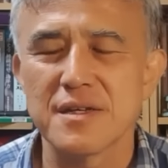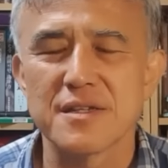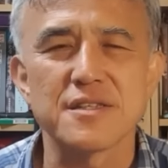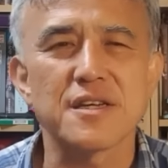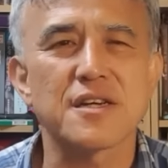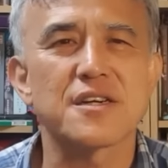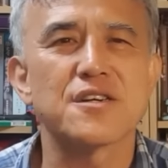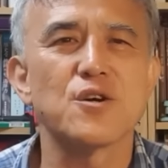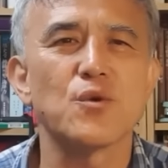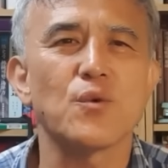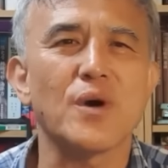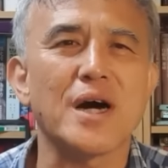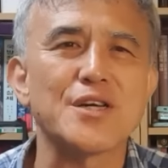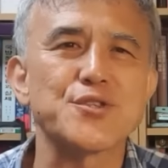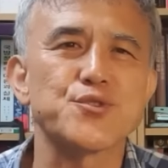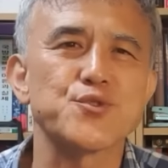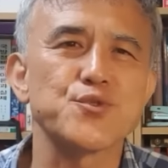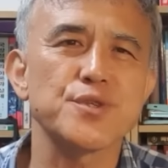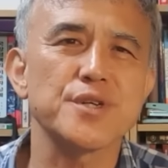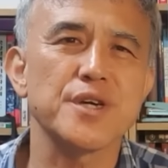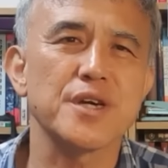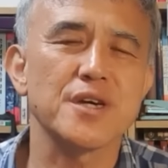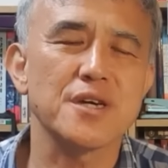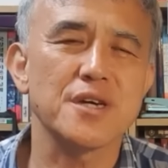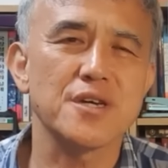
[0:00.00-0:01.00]
이제 그
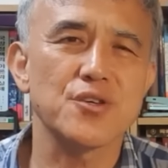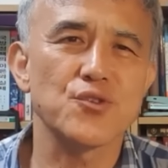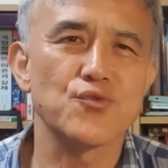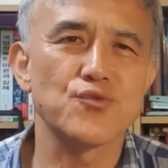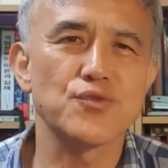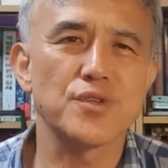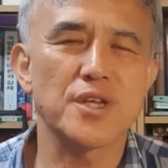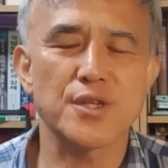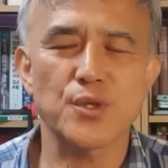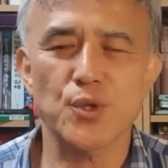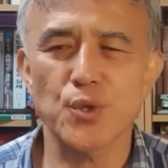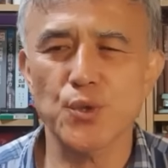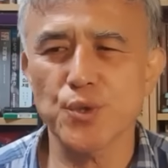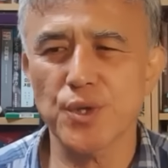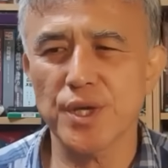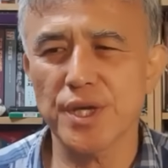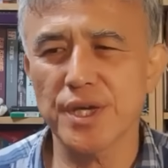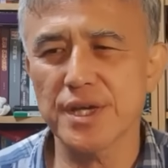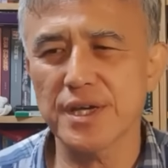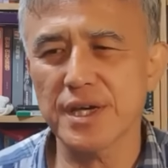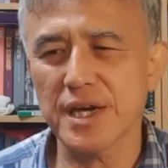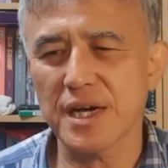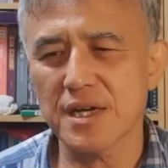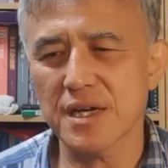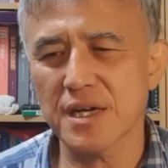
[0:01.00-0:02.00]
와중에 윤
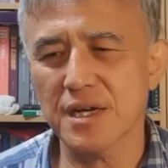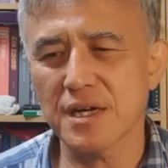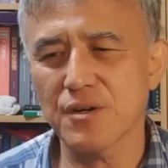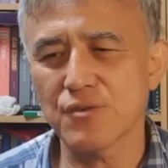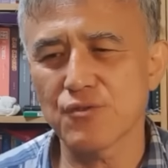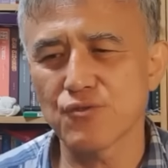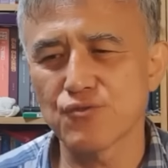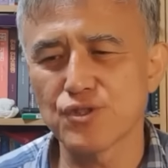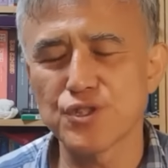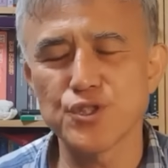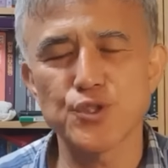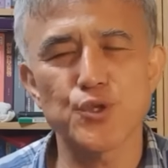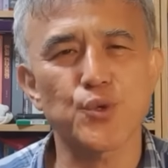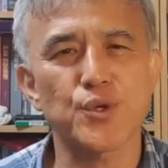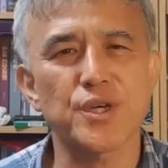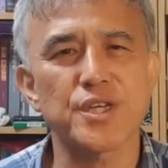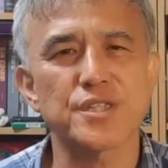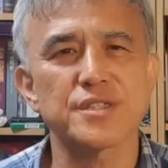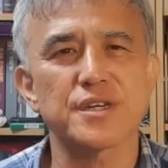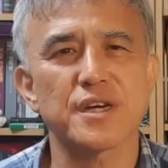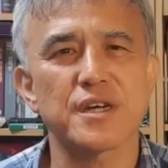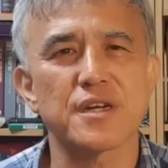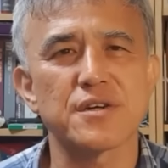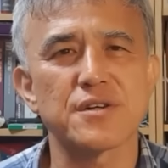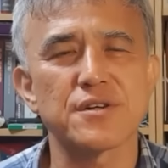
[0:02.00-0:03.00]
대통령이 하나 운이 좋게
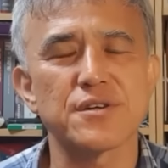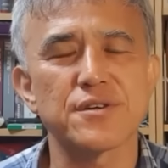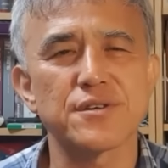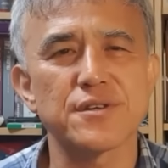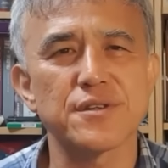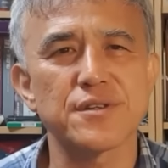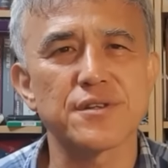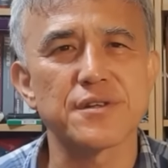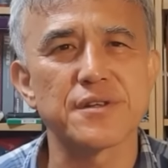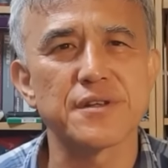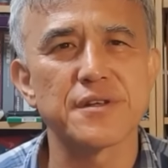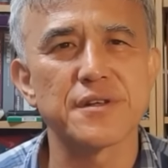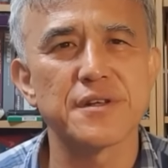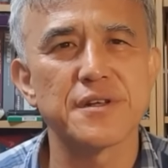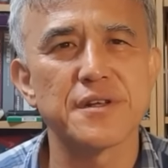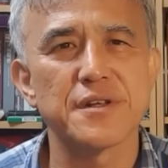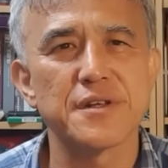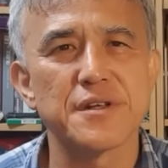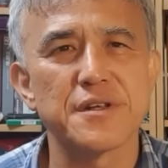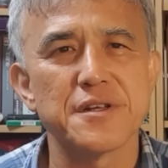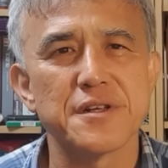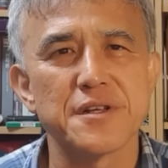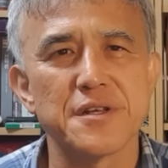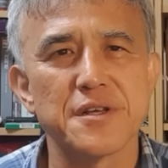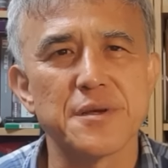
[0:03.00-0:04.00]
잘한 거는
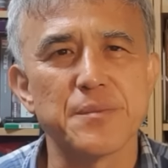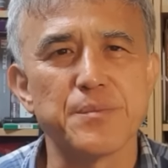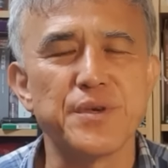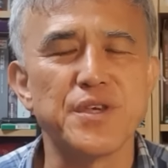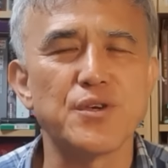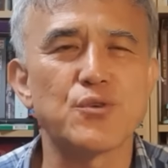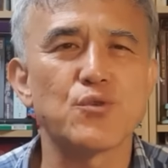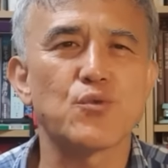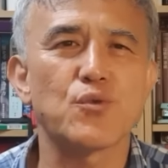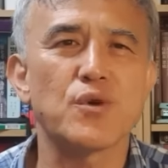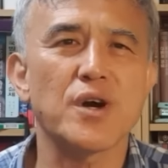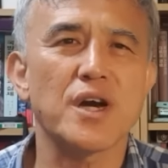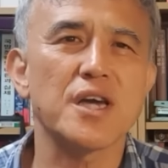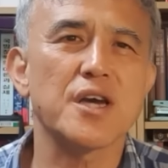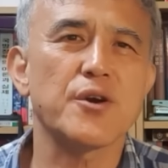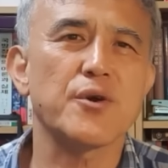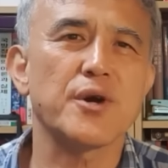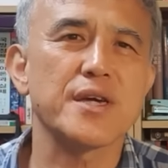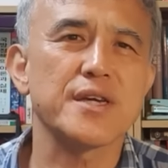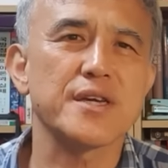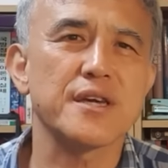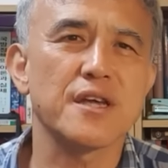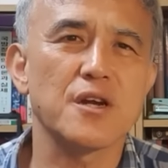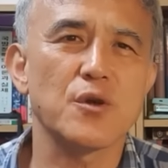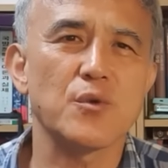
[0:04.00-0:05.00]
미국과의
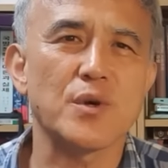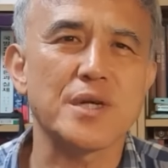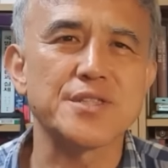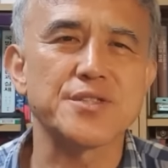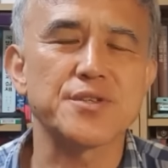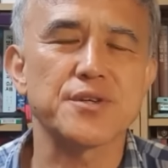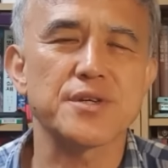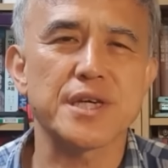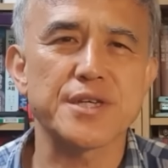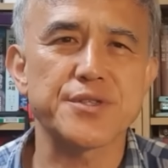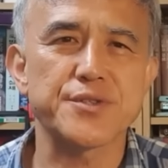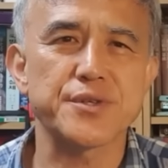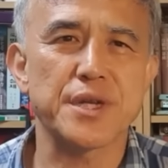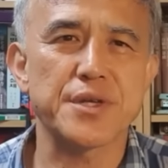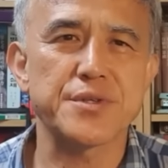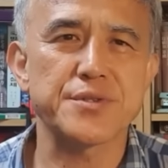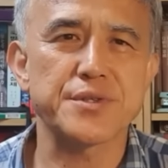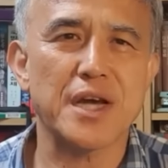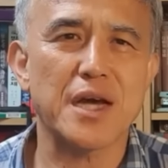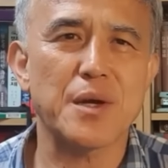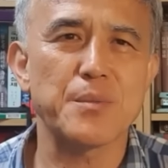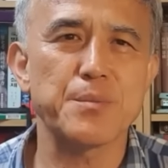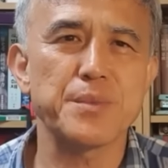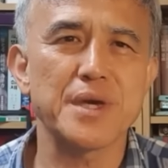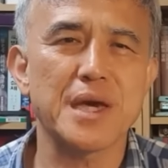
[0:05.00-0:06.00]
관계를 완전 개선해서
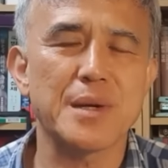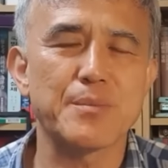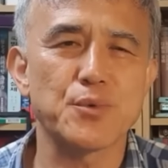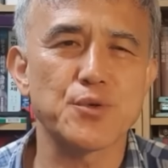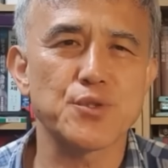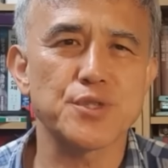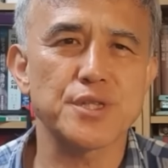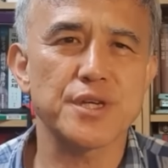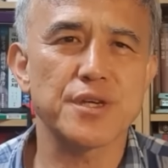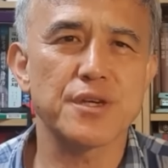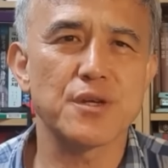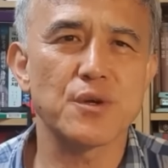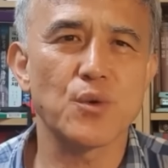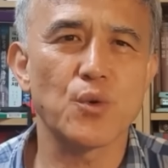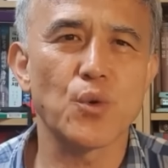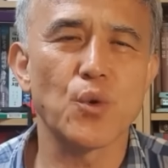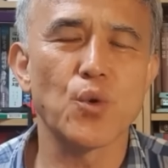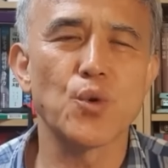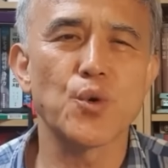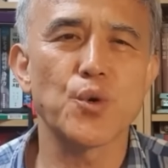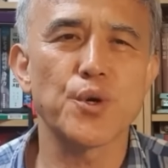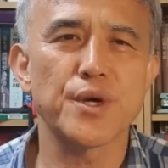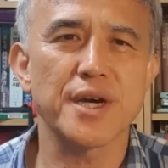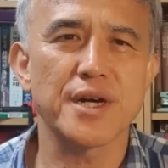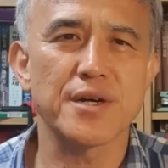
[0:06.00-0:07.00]
한미 안보 체계를
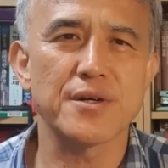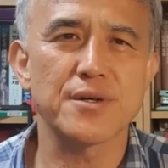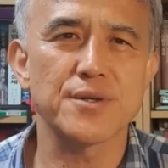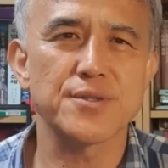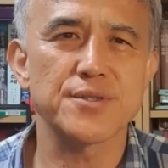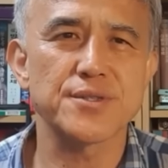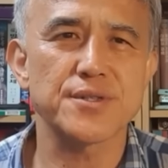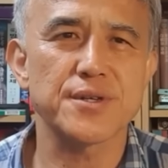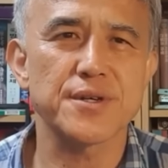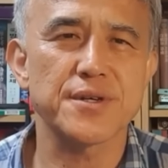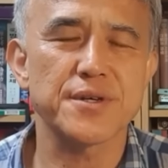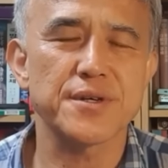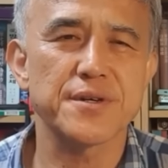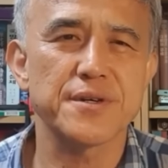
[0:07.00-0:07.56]
공고히 한 거죠.